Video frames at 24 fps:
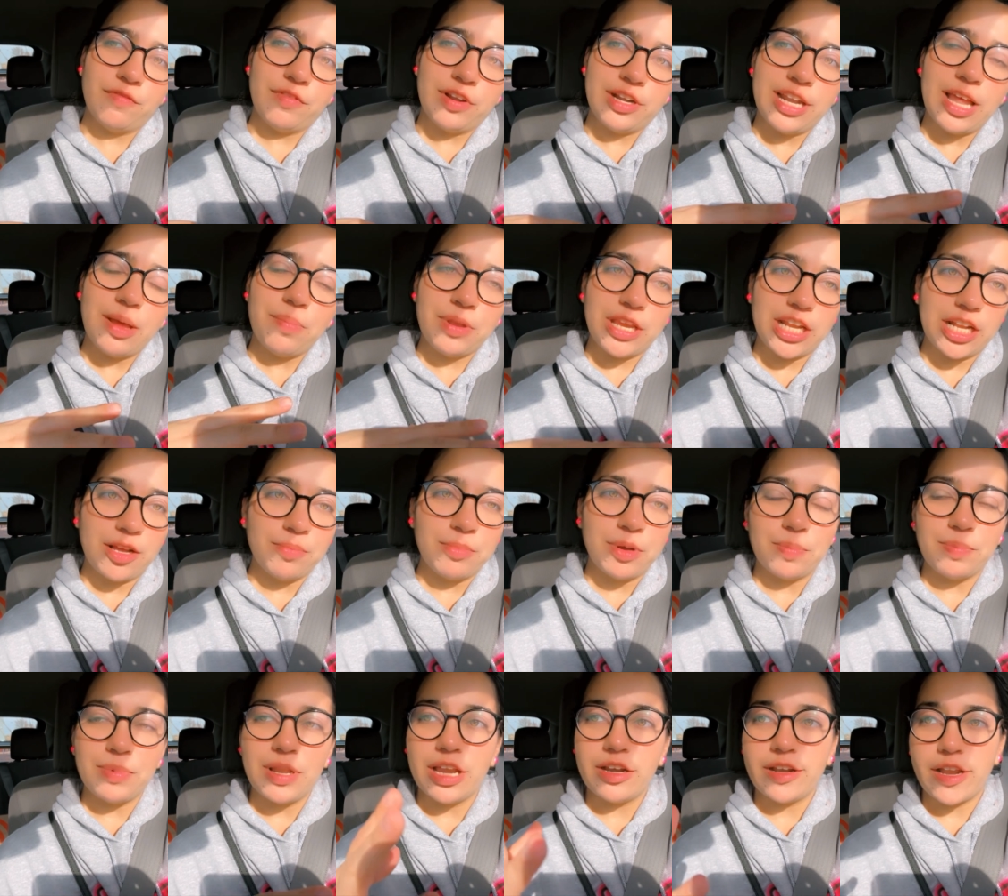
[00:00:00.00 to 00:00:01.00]
वरना फिर हम
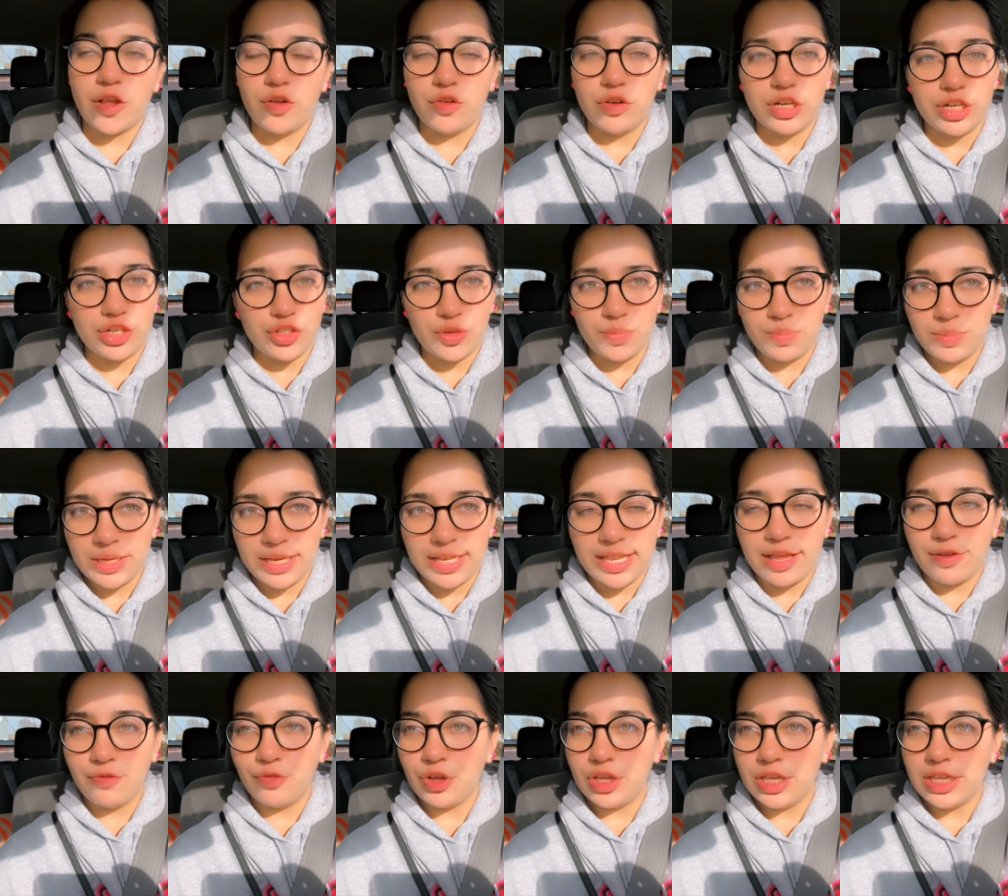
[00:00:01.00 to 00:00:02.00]
अपना रेगुलर जो मील है
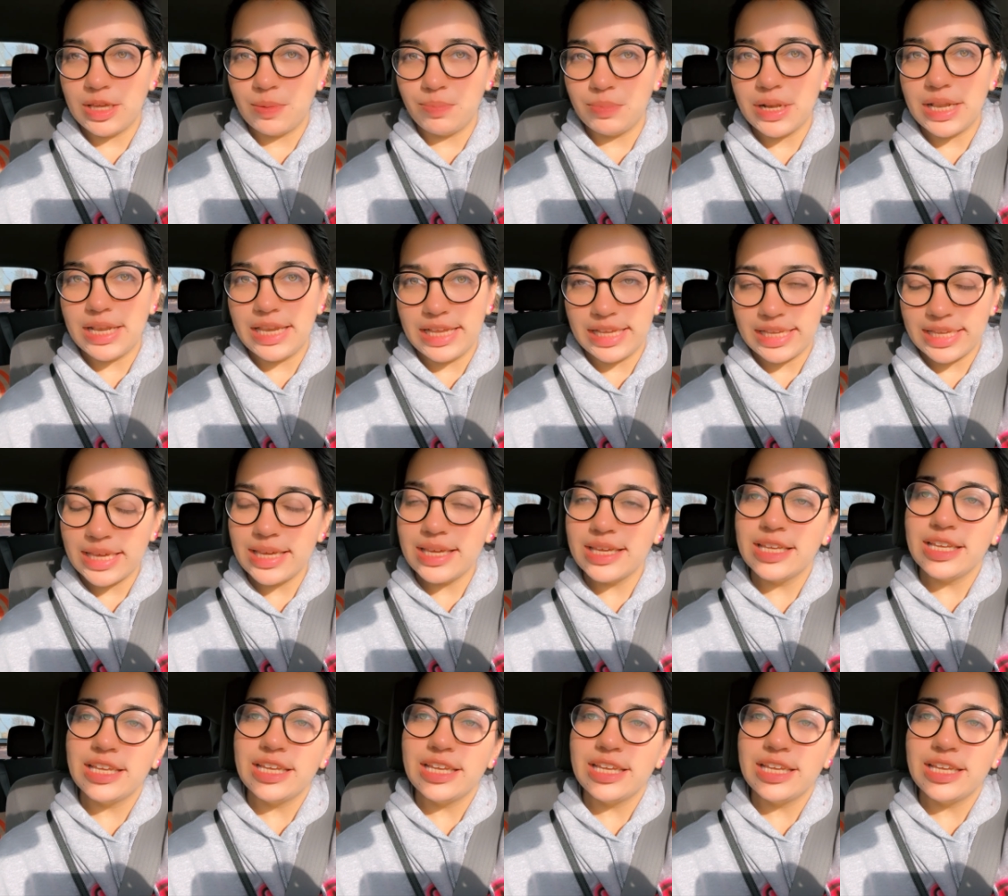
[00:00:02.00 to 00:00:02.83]
वही अपना लेके